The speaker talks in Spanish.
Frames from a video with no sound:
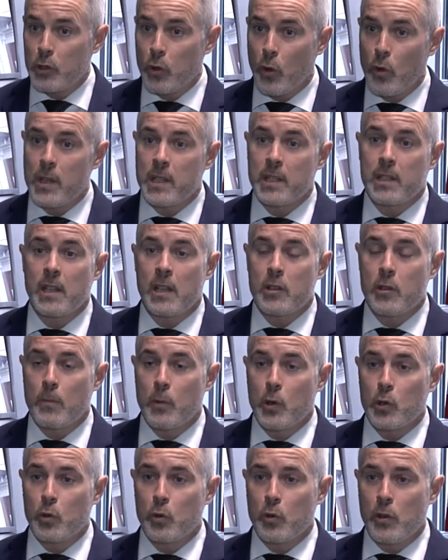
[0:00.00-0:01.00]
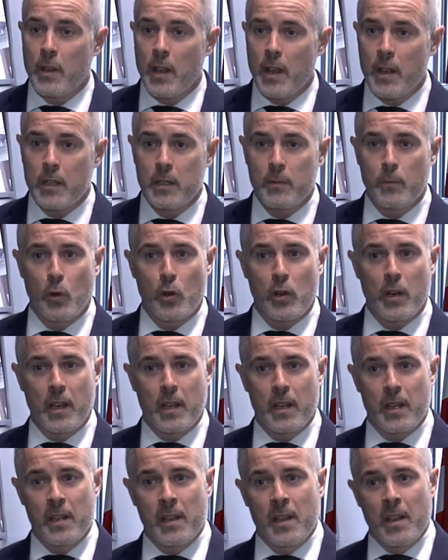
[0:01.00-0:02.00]
todas estas oportunidades
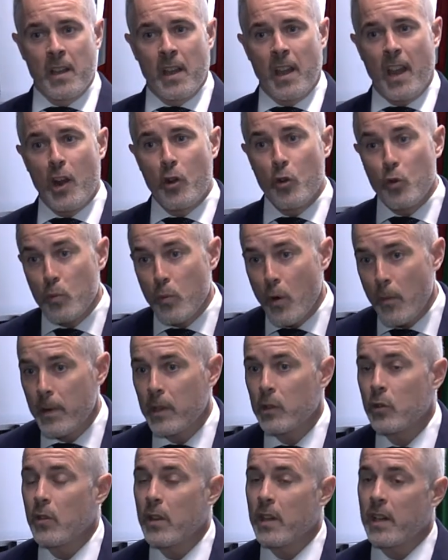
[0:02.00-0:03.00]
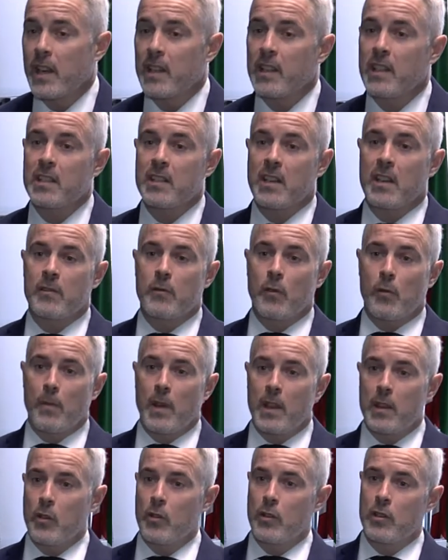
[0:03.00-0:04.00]
porque en un momento de grandes
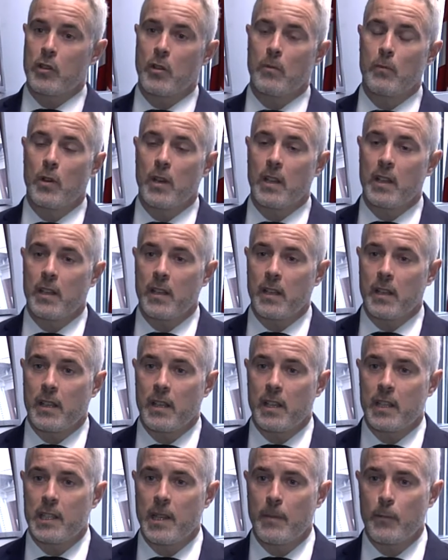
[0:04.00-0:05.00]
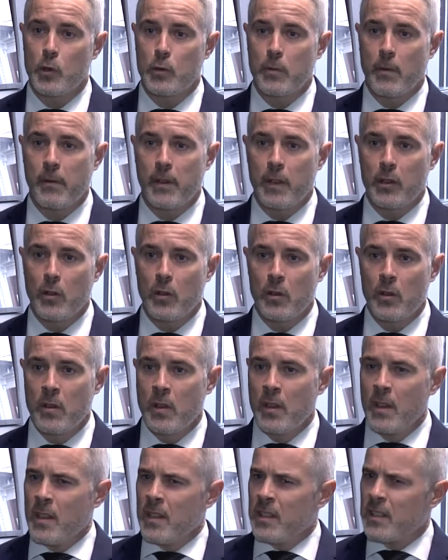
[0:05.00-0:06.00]
transformaciones como el que estamos viviendo,
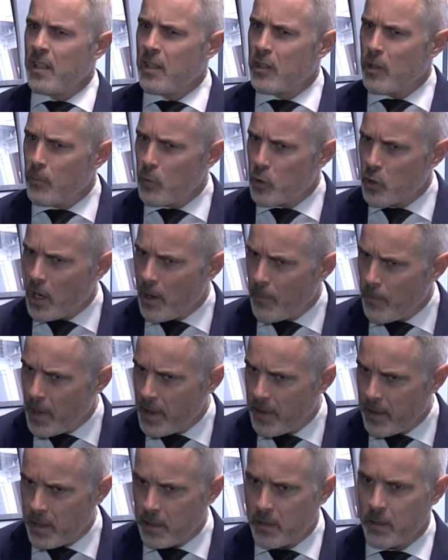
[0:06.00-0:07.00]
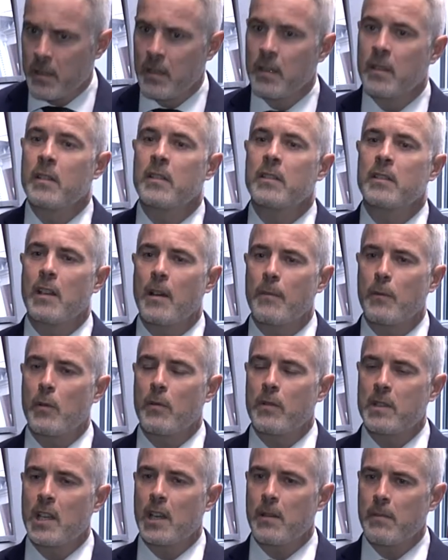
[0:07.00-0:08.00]
si somos capaces de
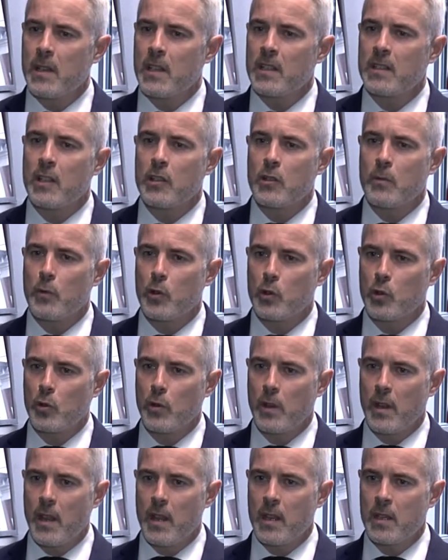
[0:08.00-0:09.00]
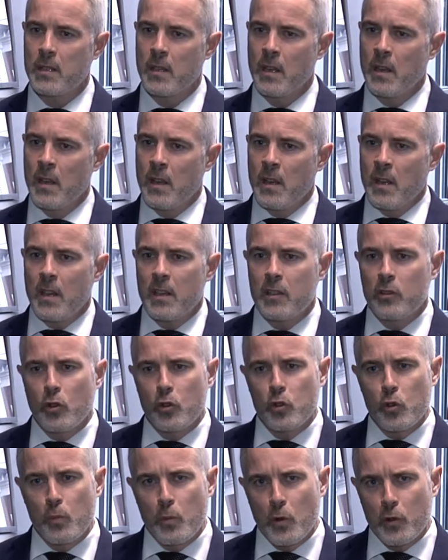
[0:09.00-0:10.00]
aprovechar bien estas oportunidades, esto
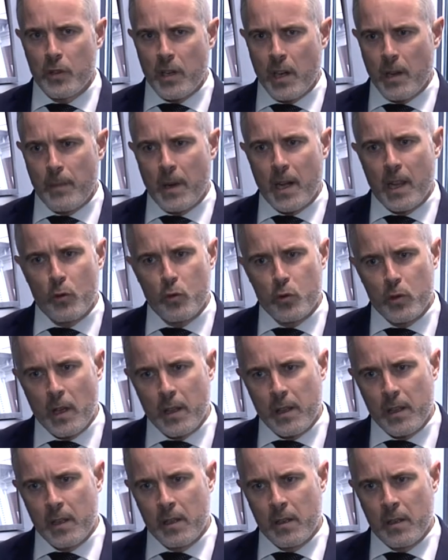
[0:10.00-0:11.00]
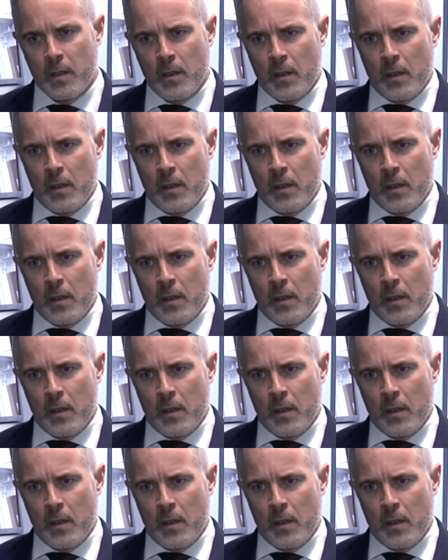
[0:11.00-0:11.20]
supondrá para Euskadi